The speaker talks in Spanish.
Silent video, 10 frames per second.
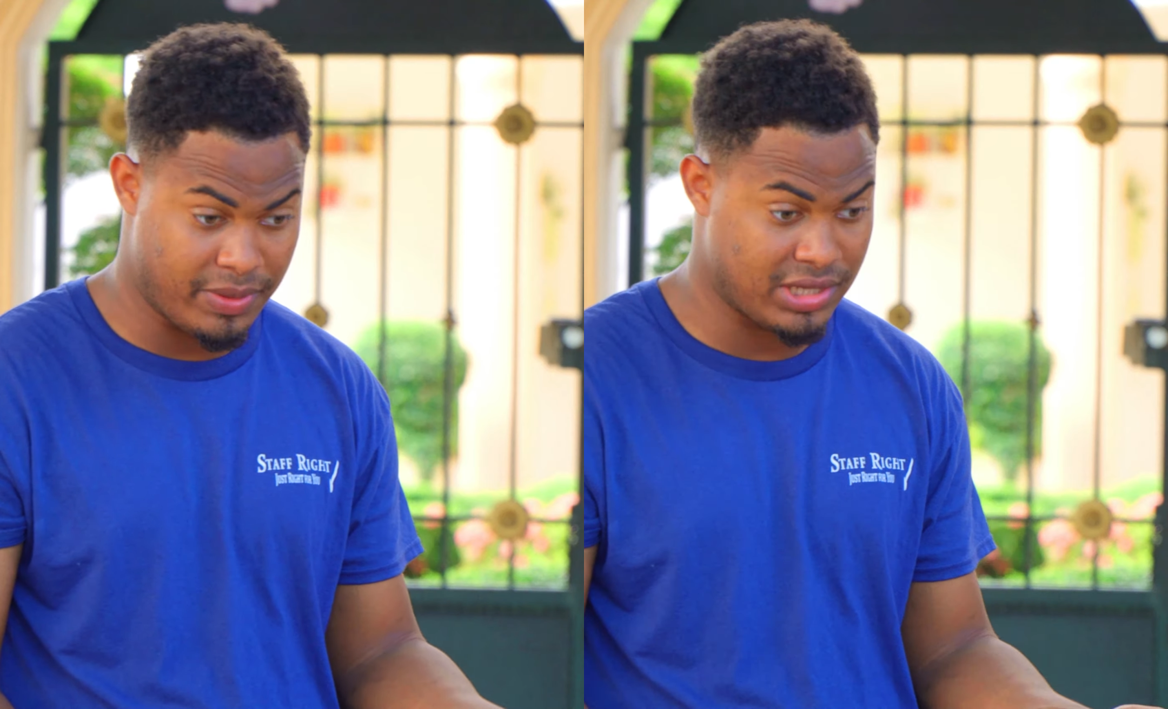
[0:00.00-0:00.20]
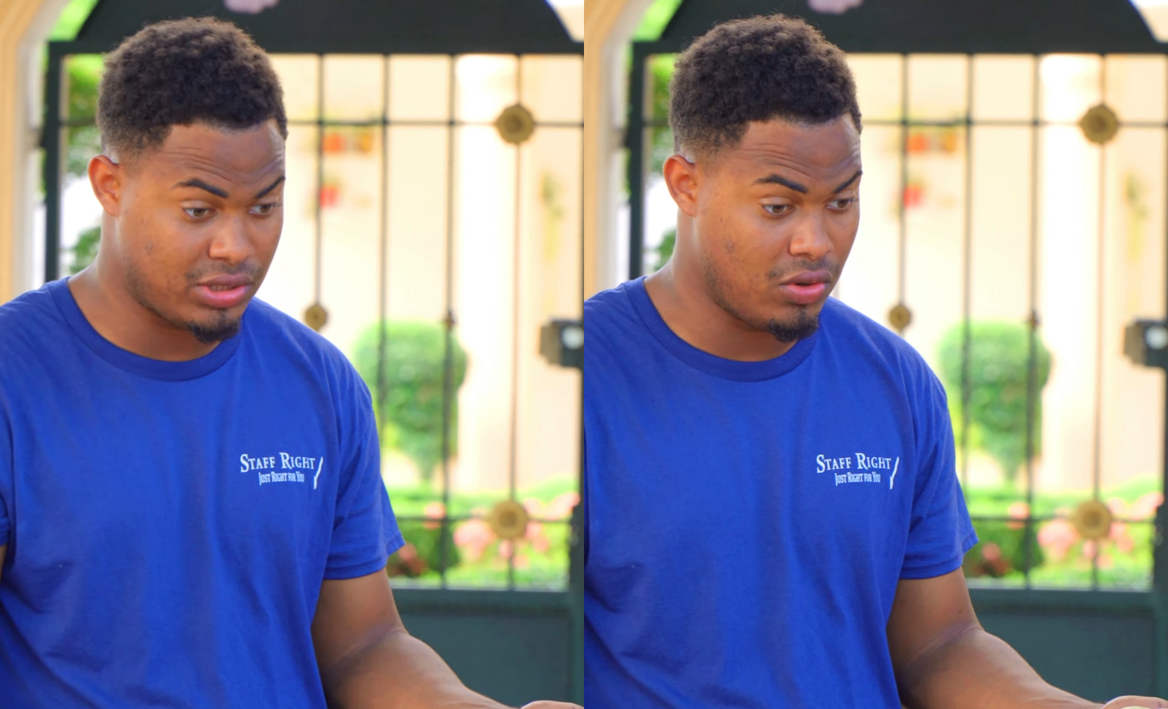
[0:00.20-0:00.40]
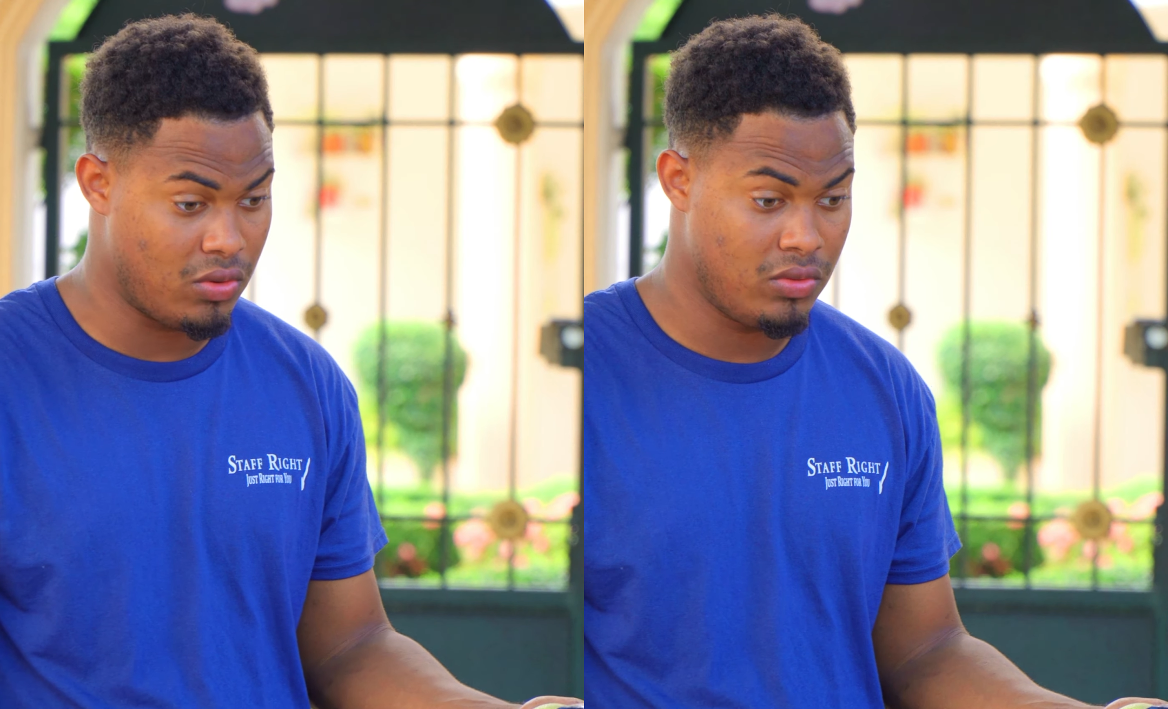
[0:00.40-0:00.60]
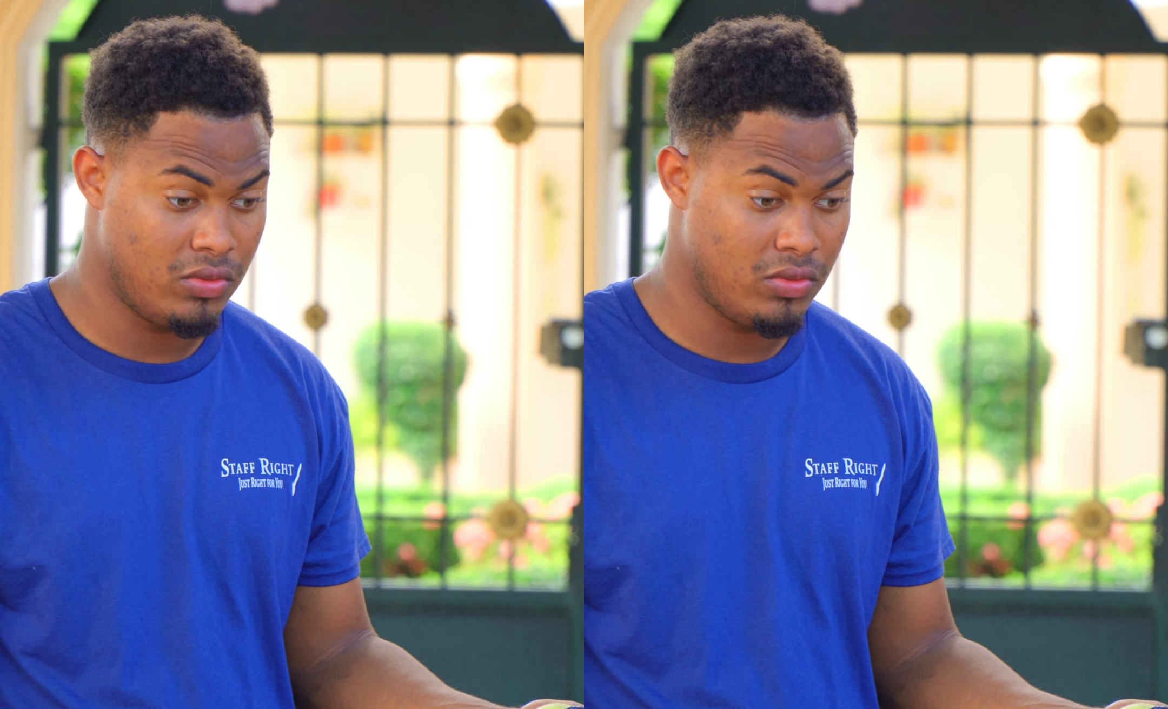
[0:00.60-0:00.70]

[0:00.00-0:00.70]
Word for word: precio